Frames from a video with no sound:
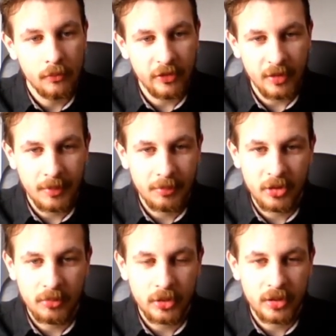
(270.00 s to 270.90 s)
faire mes
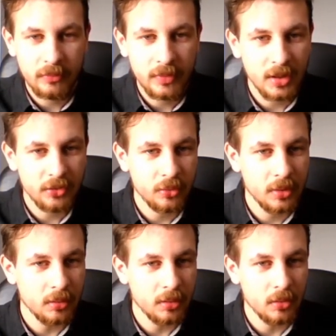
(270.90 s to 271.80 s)
petites
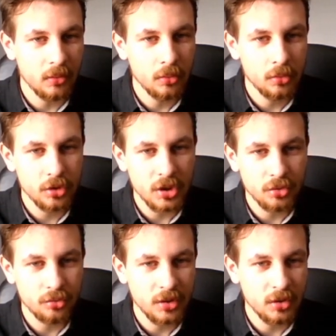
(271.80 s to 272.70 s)
modifications à droite à gauche,
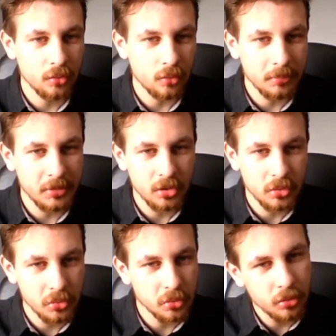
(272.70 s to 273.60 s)
rajouter deux 3
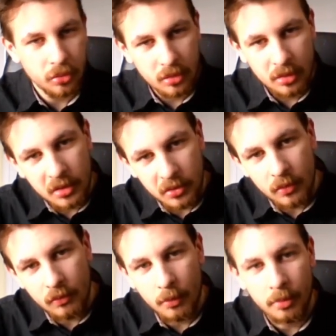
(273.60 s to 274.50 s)
petites choses qui
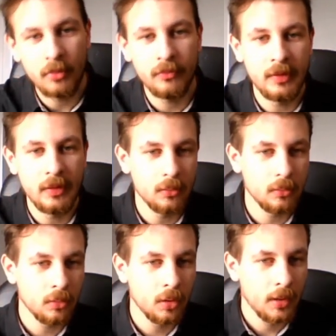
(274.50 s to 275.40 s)
se voit pas en
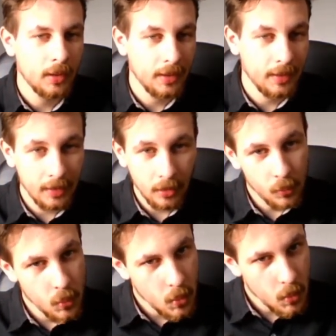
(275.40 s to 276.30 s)
vidéo
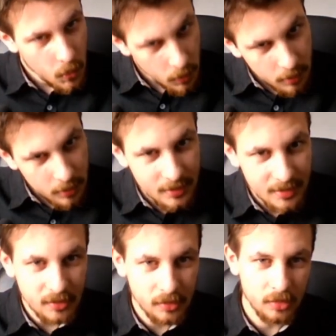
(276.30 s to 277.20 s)
et
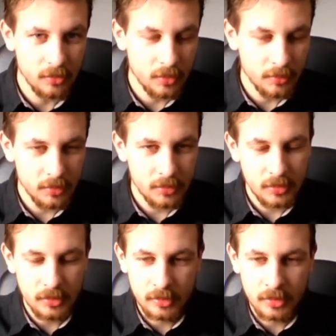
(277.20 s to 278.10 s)
on envoie,
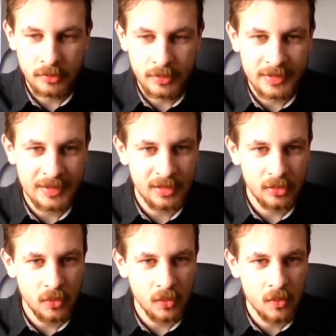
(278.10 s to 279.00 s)
on envoie
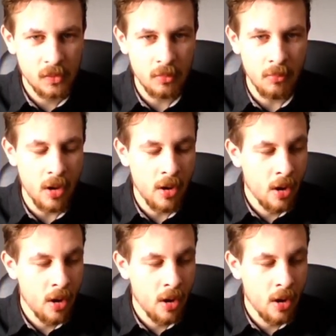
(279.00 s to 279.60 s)
ça sur YouTube.